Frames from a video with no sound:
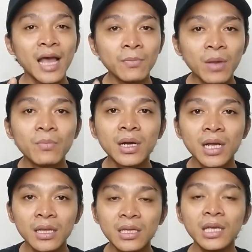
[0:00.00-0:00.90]
tanpa
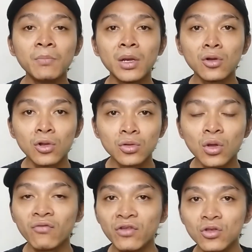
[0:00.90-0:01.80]
berhenti
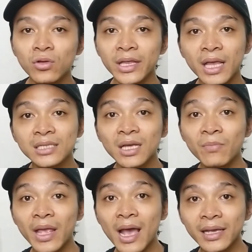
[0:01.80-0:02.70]
menonton video kita
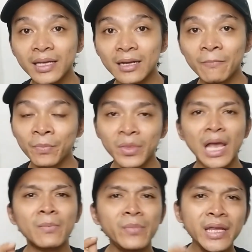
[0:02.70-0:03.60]
sampai akhir.
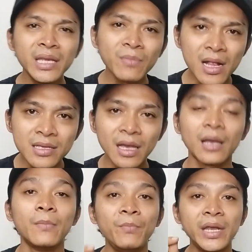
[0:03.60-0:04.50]
Nah,
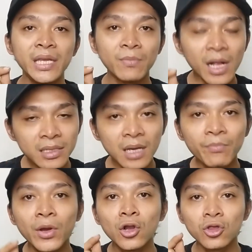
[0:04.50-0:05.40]
minimalnya,
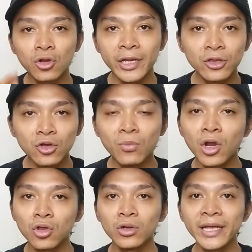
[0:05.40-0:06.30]
minimalnya penonton itu
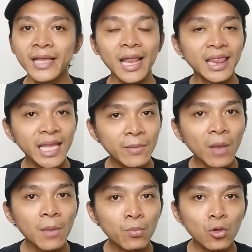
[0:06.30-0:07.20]
menonton kita
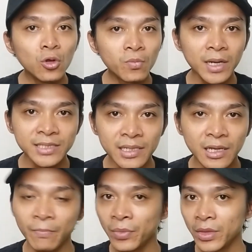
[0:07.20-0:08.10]

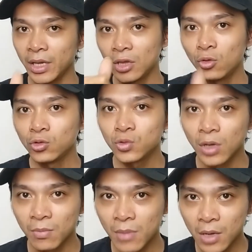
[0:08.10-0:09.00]
50%-nya itu
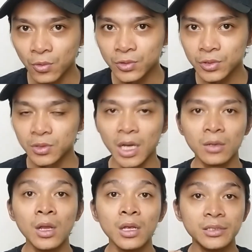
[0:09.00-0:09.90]
sudah bagus
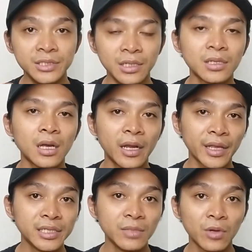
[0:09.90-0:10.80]
dan jika
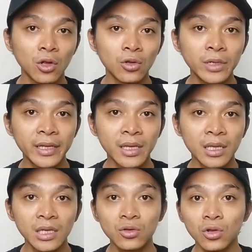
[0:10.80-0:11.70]
retensi penonton
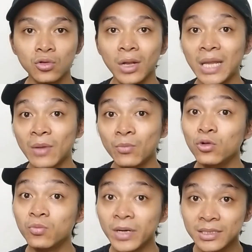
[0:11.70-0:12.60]
kita ditonton
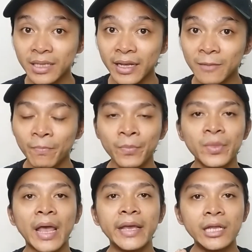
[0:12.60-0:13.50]
50%
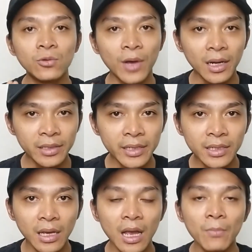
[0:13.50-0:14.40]
Nah, itu
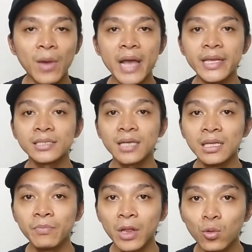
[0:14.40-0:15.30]
artinya banyak
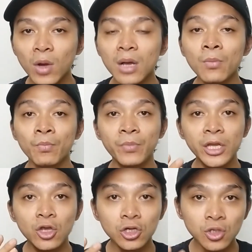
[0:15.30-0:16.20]
sekali peluang
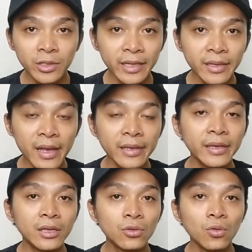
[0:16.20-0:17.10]
video shot kita
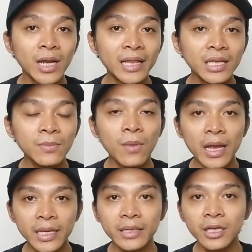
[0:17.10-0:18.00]
itu nanti
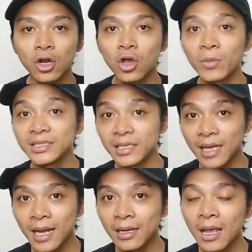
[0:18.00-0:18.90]
banyak
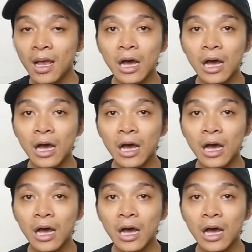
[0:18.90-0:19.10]
direkomendasikan